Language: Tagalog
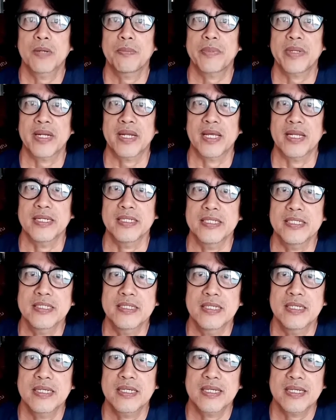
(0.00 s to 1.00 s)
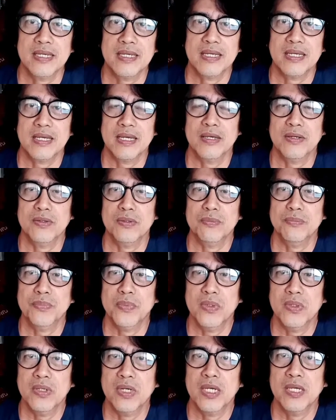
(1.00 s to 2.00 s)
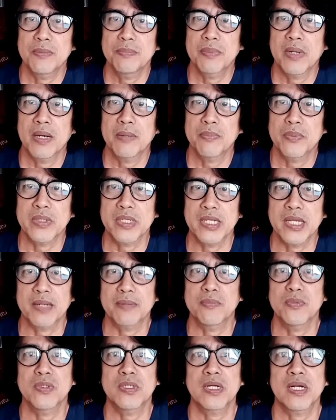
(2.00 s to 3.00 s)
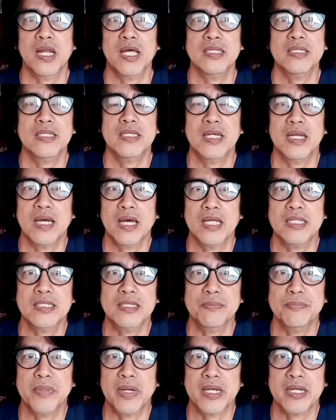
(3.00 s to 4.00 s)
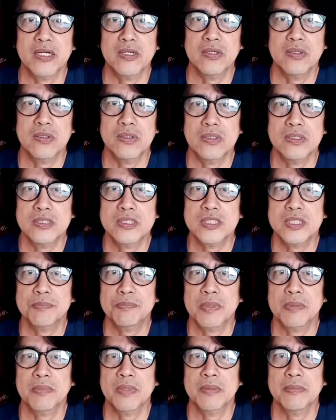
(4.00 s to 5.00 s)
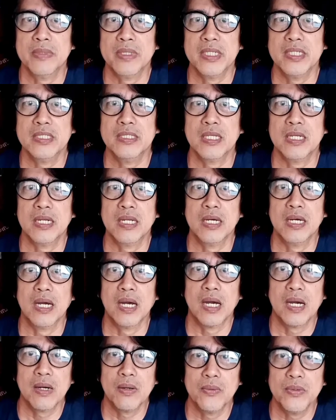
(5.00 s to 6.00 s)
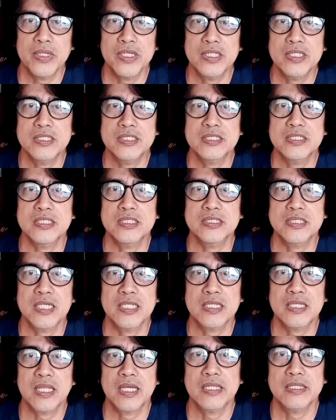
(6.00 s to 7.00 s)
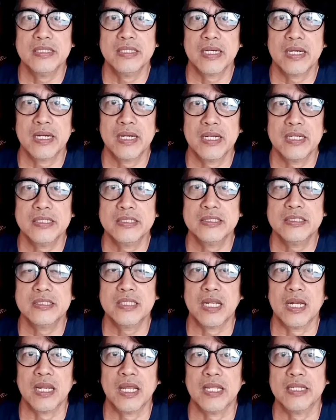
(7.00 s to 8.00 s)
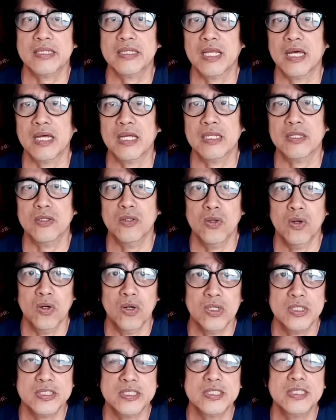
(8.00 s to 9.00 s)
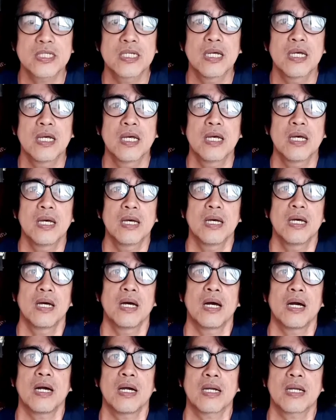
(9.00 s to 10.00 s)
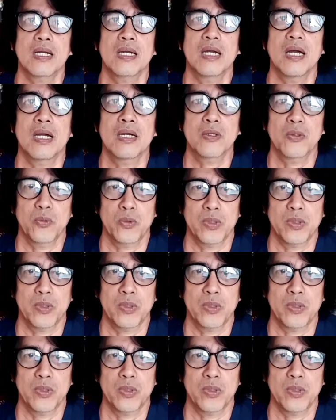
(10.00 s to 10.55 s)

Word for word: kapanalig. Ngayon po ay papakilan po na natin ang ating Panginoon sa pamamagitan ng awit 63, talatang 2 hanggang